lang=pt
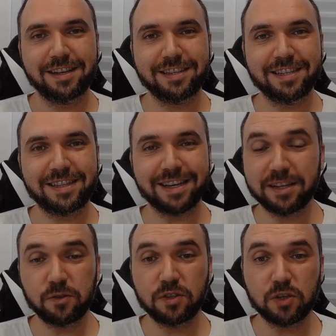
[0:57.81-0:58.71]
de
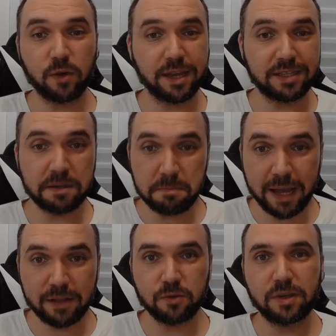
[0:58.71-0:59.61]
tanto
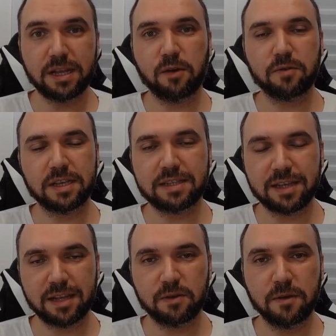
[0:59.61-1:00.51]
desconhecimento do que está
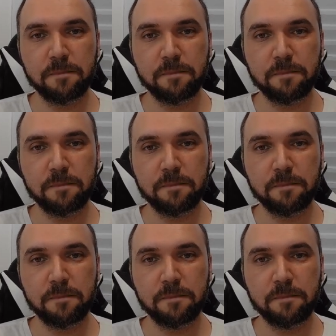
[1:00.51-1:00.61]
acontecendo